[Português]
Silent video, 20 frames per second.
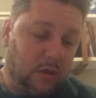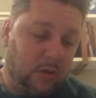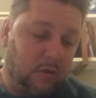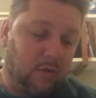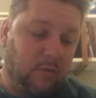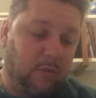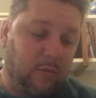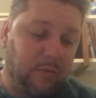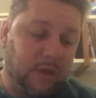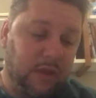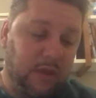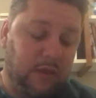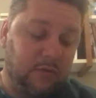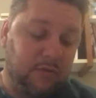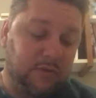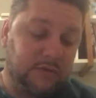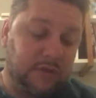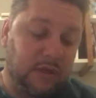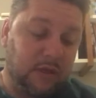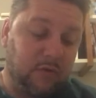Normalmente
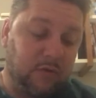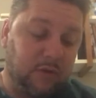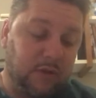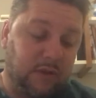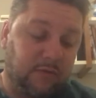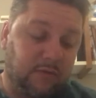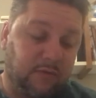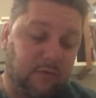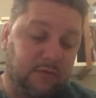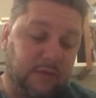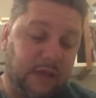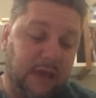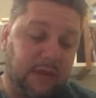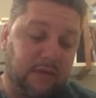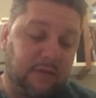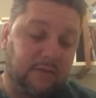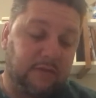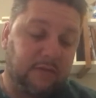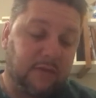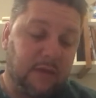os senhores
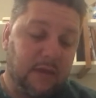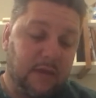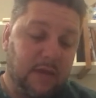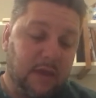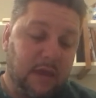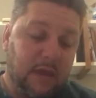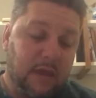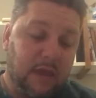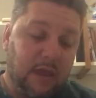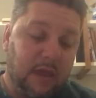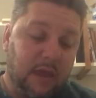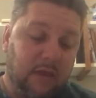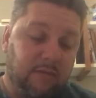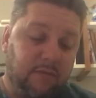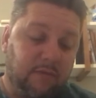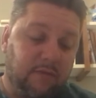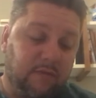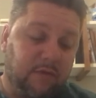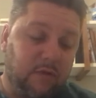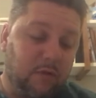feudais é,
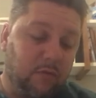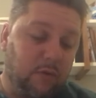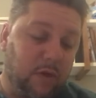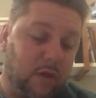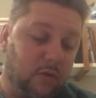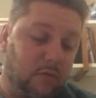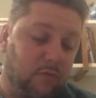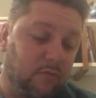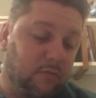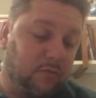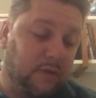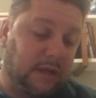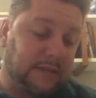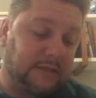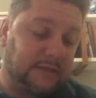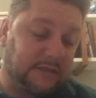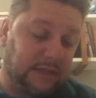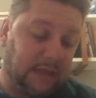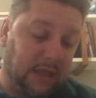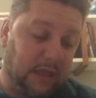viviam em um
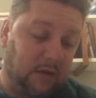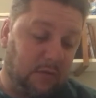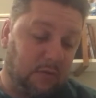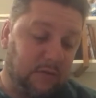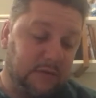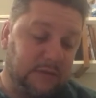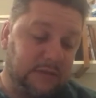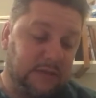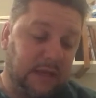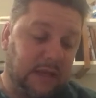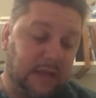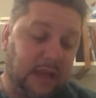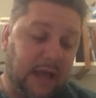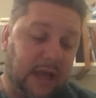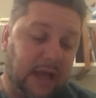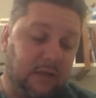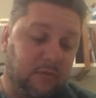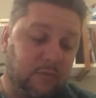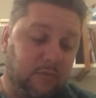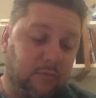castelo
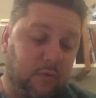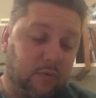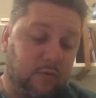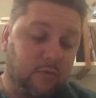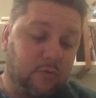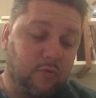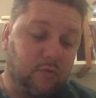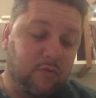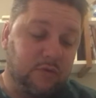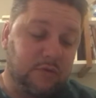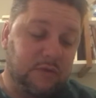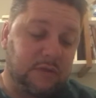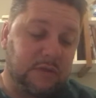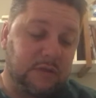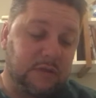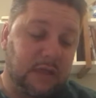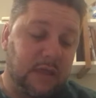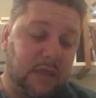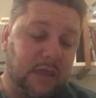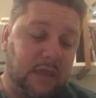cercado por
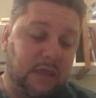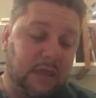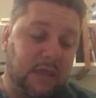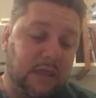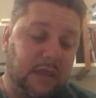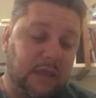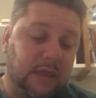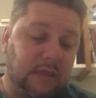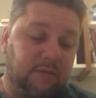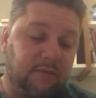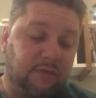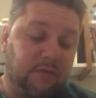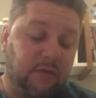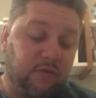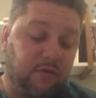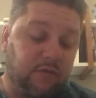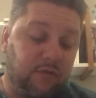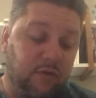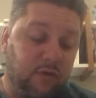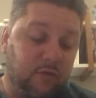muros que
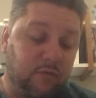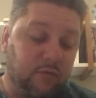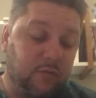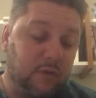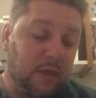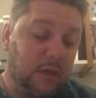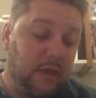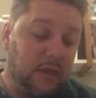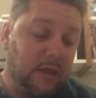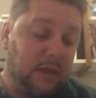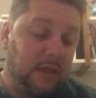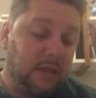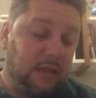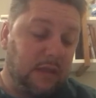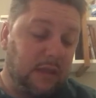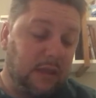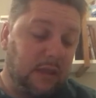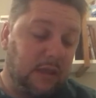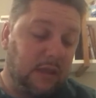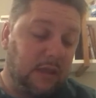defendiam
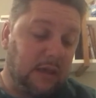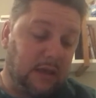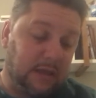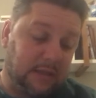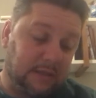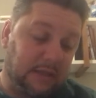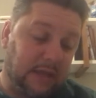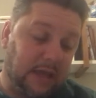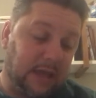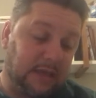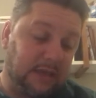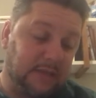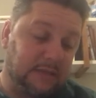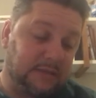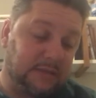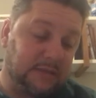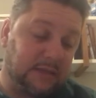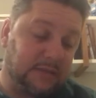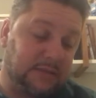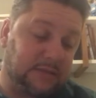de
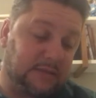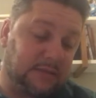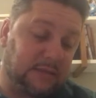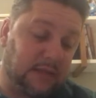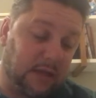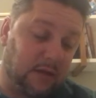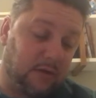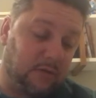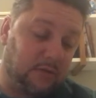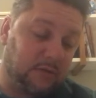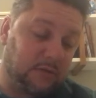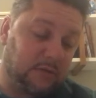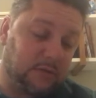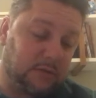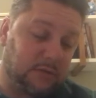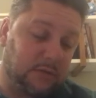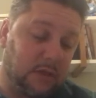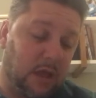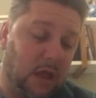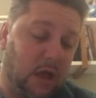ataques
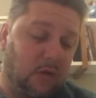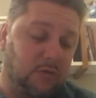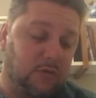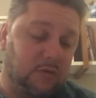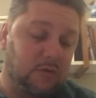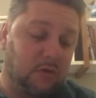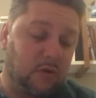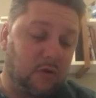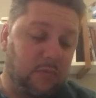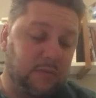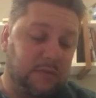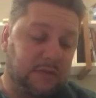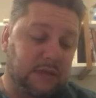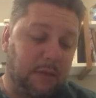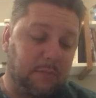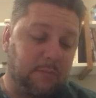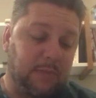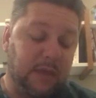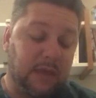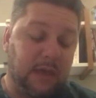externos aos nobres
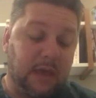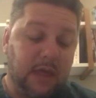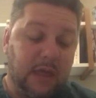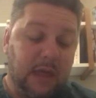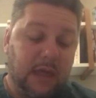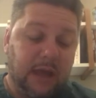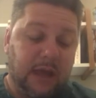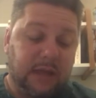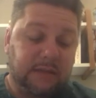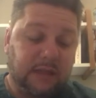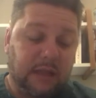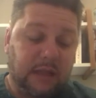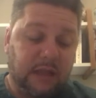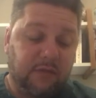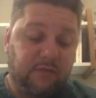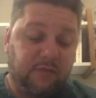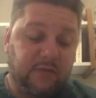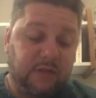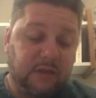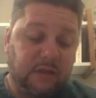cabia a
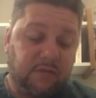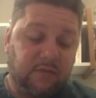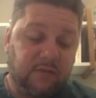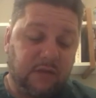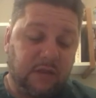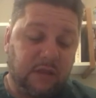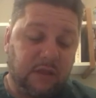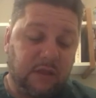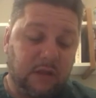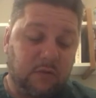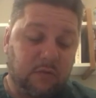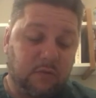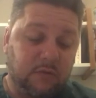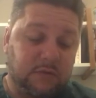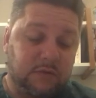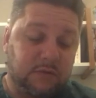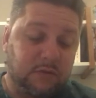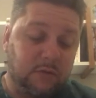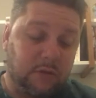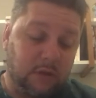tarefa de defender
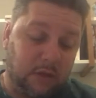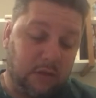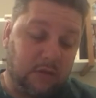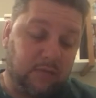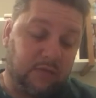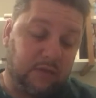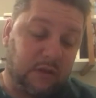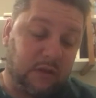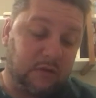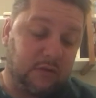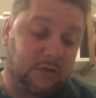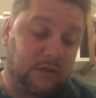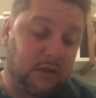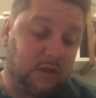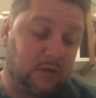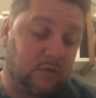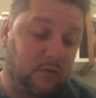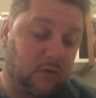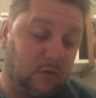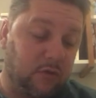os, eh, defender os
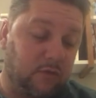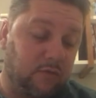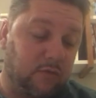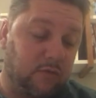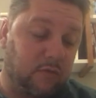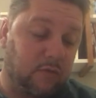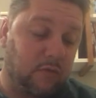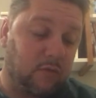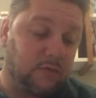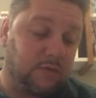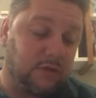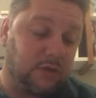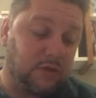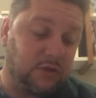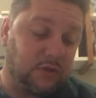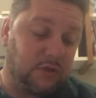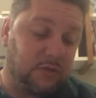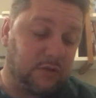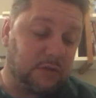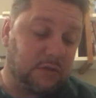territórios
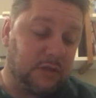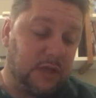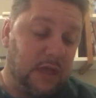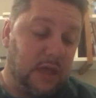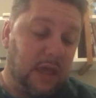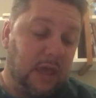concedidos